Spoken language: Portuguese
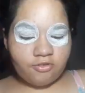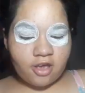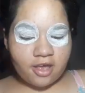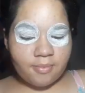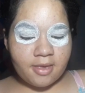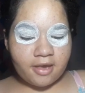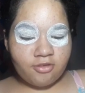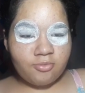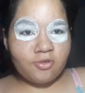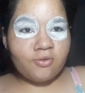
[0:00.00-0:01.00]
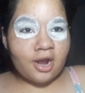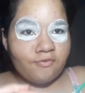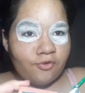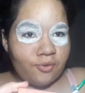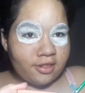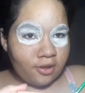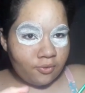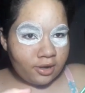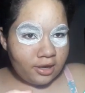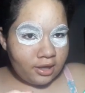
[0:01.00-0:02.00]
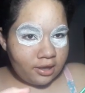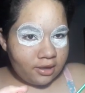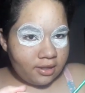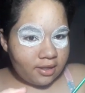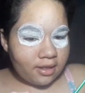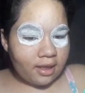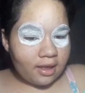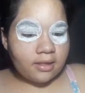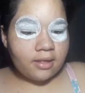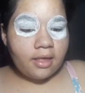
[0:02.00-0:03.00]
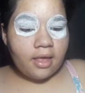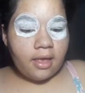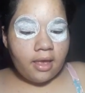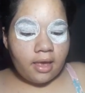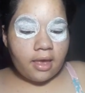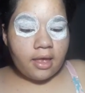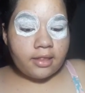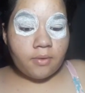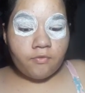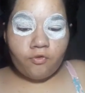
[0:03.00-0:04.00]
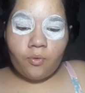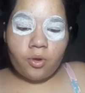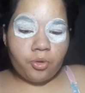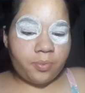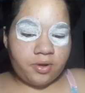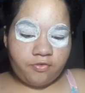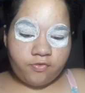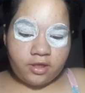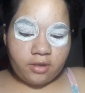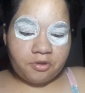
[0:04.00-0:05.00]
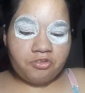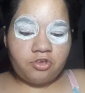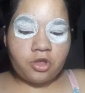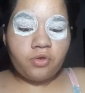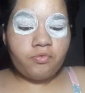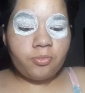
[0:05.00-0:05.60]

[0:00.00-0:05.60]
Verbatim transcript: já acabei aqui de misturar, ficou essa cor aqui na tela. É, tá, ficou uma cor perfeita, eu achei. Eu não vou